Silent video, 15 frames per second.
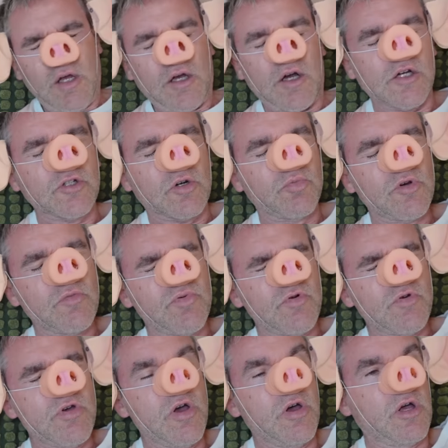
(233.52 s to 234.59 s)
Oh, j'en peux
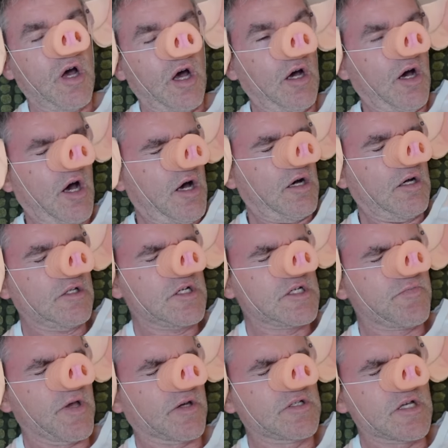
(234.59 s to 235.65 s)
plus.
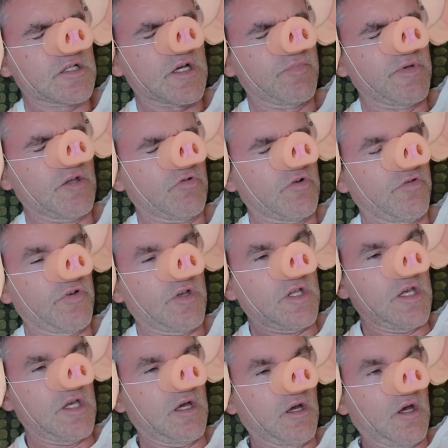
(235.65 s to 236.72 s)
J'espère que ça sera bientôt
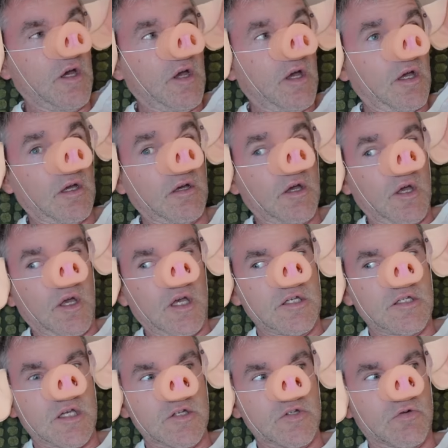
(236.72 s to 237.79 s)
fini. Et
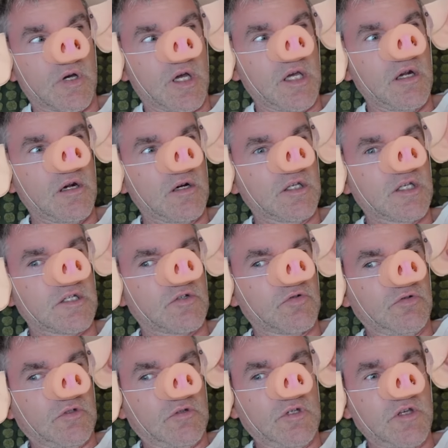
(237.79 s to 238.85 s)
ces oreilles là qui,
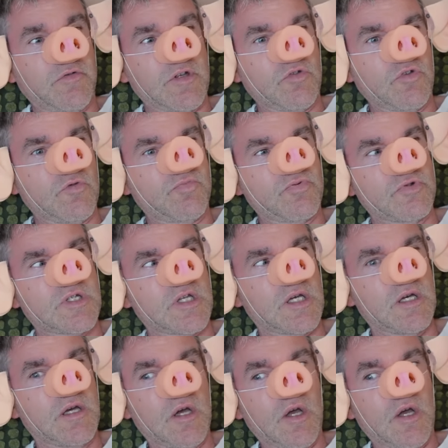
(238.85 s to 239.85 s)
sont, qui viennent de pousser.